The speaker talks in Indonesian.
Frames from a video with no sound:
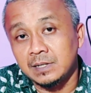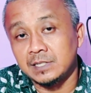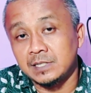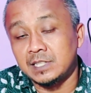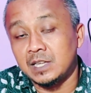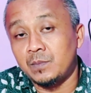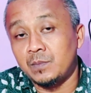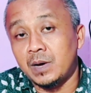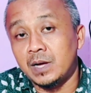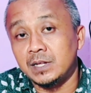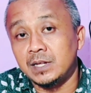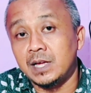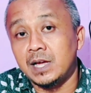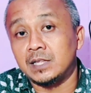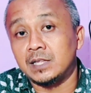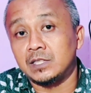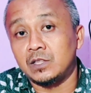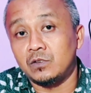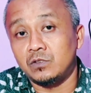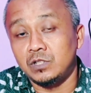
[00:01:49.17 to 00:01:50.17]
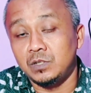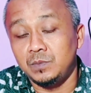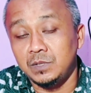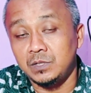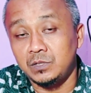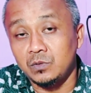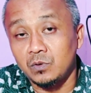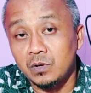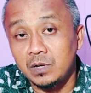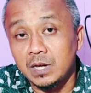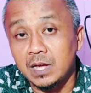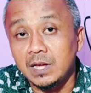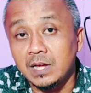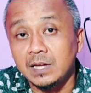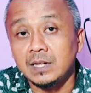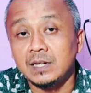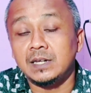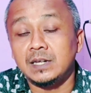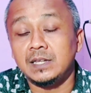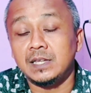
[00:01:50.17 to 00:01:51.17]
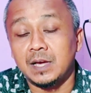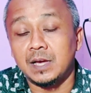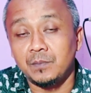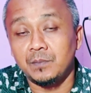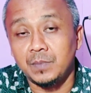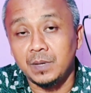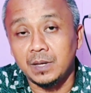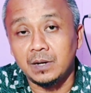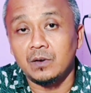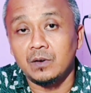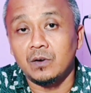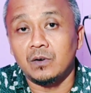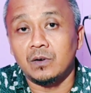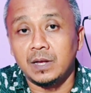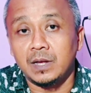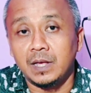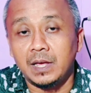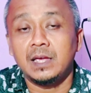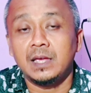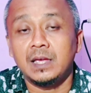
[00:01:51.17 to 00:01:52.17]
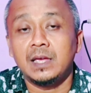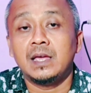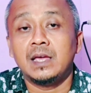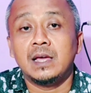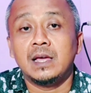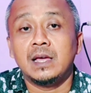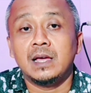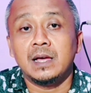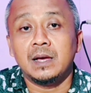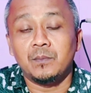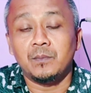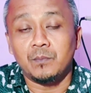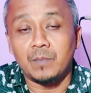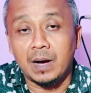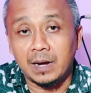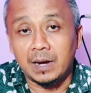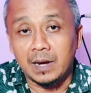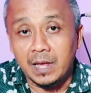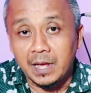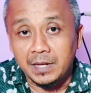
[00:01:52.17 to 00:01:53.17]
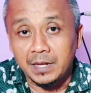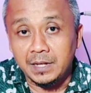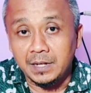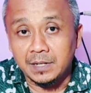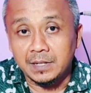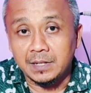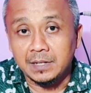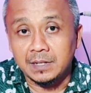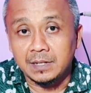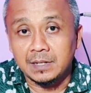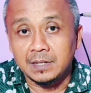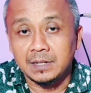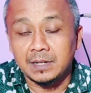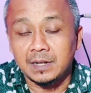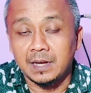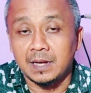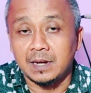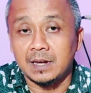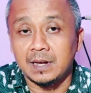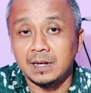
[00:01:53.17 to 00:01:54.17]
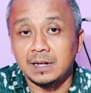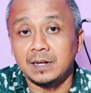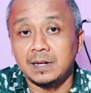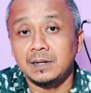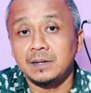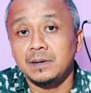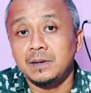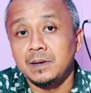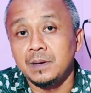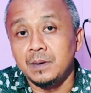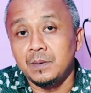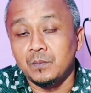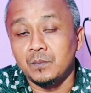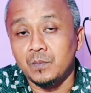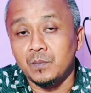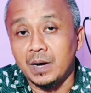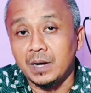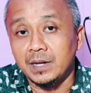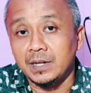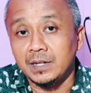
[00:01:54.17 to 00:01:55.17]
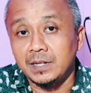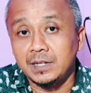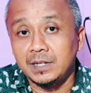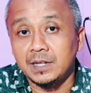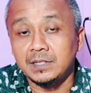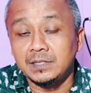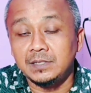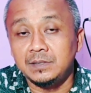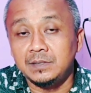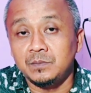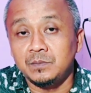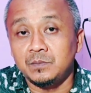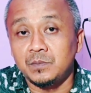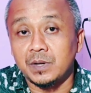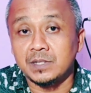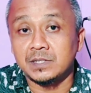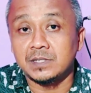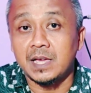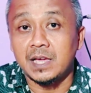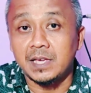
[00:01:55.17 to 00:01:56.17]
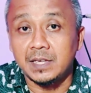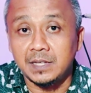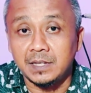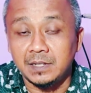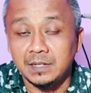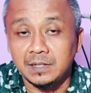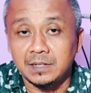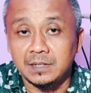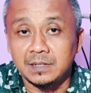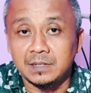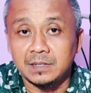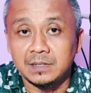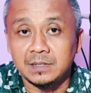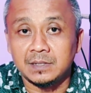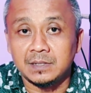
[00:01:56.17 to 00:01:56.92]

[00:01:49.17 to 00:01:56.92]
nasabahnya atau debiturnya diambil oleh bank lain karena kan bank ini kan bersaing.